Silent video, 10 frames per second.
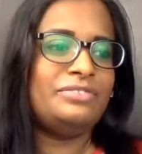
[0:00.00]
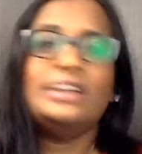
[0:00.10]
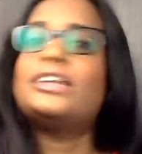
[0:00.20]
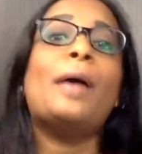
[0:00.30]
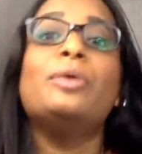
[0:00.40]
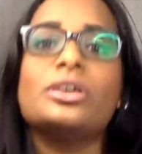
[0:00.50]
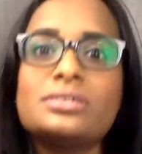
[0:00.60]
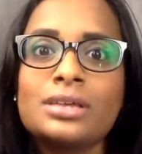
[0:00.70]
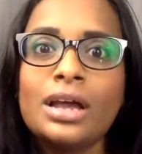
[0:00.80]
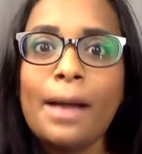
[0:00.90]
ஃபென்டேபுலஸ்
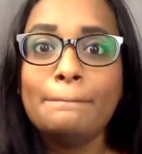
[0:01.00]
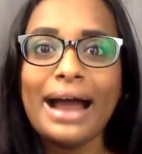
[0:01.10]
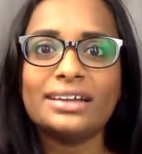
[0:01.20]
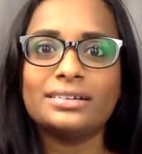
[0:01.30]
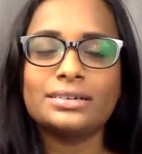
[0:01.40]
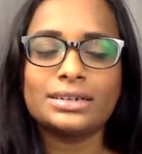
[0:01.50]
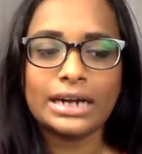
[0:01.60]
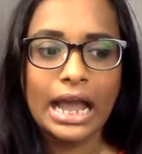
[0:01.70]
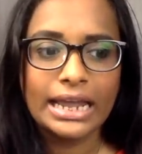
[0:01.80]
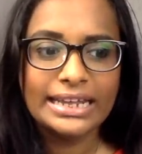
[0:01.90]
பட்
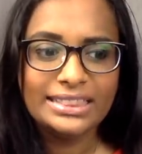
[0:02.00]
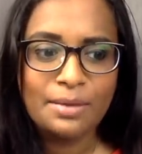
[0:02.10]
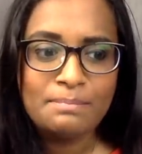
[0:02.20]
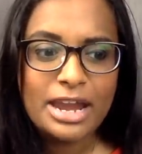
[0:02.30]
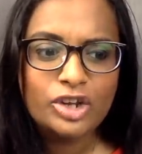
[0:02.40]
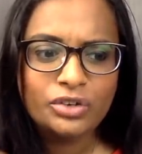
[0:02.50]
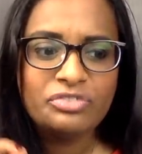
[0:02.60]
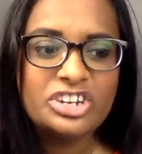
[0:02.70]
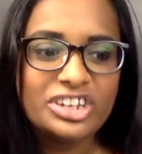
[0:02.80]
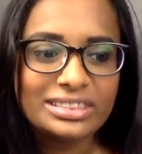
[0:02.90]
இந்த மீட்டு
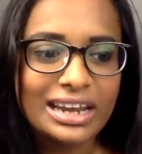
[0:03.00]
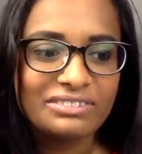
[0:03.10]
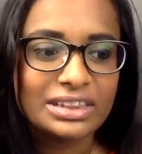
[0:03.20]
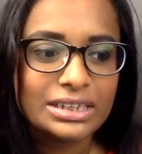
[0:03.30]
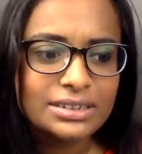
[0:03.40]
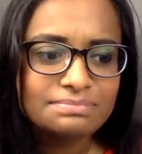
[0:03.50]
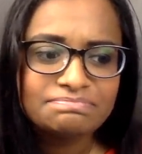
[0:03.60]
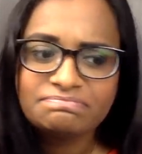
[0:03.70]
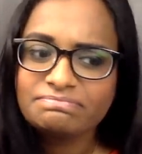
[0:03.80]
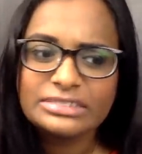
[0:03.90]
விஷயத்தில் வந்து
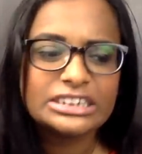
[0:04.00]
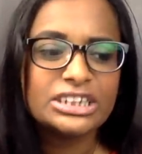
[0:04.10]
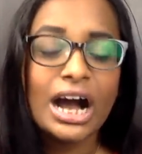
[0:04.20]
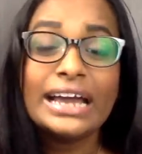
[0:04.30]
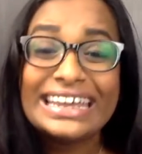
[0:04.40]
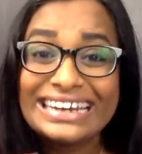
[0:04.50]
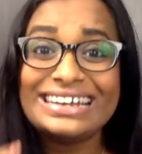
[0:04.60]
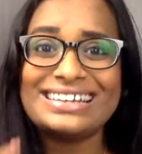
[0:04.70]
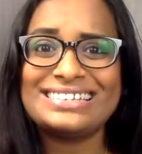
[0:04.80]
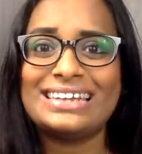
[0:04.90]
her
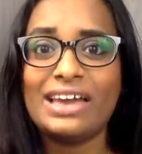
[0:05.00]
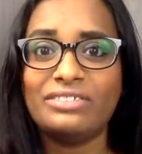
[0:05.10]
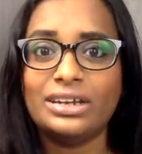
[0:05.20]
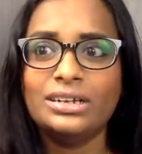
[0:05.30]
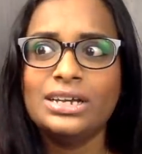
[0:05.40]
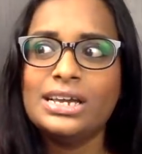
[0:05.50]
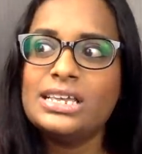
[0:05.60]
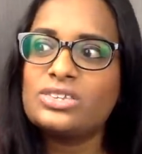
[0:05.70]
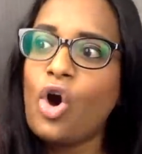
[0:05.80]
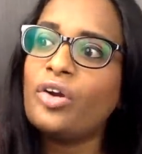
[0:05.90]
ignorance level
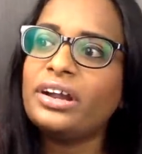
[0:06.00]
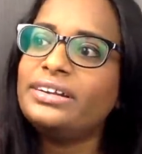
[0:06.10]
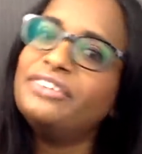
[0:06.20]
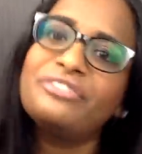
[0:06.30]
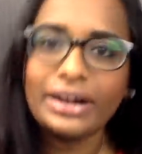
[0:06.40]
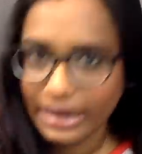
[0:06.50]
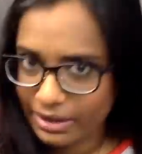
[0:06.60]
is on a different